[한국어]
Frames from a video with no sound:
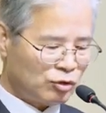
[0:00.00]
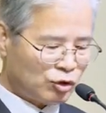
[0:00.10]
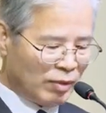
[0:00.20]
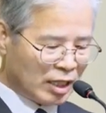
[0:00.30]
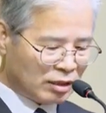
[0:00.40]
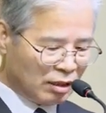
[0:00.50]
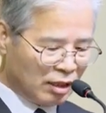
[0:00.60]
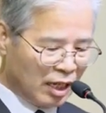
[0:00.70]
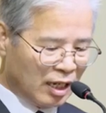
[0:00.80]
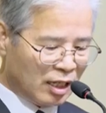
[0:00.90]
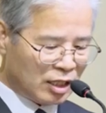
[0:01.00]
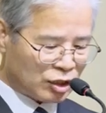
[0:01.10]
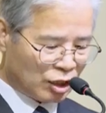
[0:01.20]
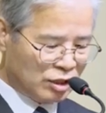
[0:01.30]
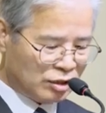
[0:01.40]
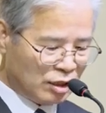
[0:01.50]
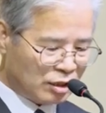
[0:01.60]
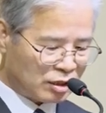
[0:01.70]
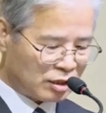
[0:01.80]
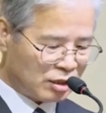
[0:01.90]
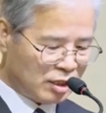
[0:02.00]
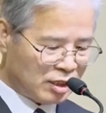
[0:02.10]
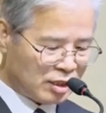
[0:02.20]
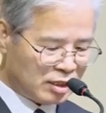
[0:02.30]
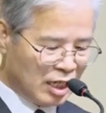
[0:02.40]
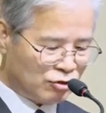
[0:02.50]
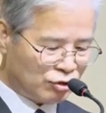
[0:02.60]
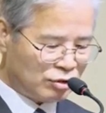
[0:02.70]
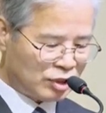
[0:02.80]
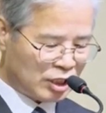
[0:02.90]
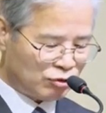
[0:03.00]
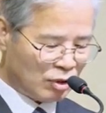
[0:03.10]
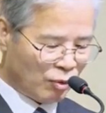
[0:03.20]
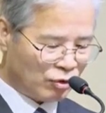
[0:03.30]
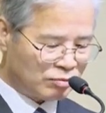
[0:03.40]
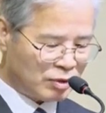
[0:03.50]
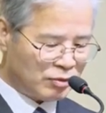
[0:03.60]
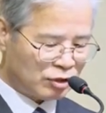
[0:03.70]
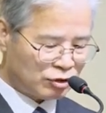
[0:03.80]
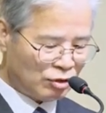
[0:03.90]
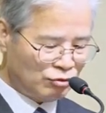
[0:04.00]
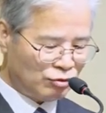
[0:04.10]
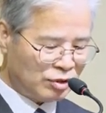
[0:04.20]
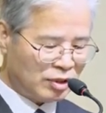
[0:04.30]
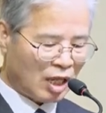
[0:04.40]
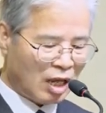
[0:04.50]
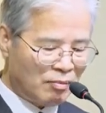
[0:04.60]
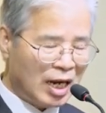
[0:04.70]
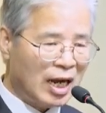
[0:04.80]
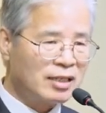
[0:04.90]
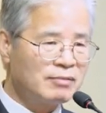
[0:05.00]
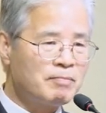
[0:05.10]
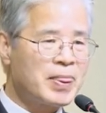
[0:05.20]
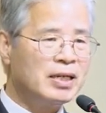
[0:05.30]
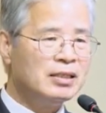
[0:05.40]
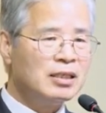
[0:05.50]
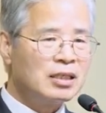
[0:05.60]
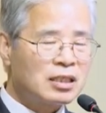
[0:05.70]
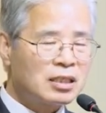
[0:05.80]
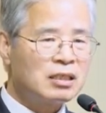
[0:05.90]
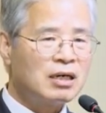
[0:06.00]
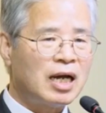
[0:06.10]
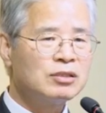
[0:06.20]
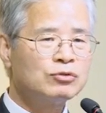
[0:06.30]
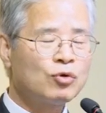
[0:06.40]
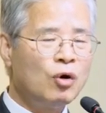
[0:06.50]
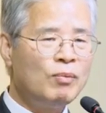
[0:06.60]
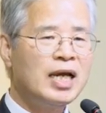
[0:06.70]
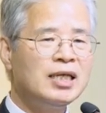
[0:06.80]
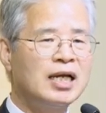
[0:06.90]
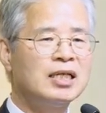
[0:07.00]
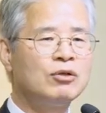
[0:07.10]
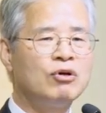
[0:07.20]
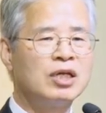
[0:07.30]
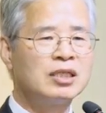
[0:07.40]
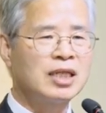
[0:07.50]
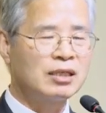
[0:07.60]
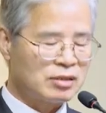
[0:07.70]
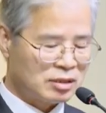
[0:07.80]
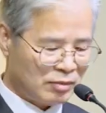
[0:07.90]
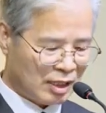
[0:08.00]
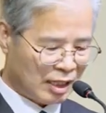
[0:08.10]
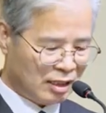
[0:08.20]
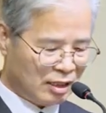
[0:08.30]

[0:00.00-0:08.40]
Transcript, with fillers: 초막절의 절정은 예수 그리스도의 복음이며 천국을 대망하는 그러한 소망의 날이 되어야 된다는 것입니다.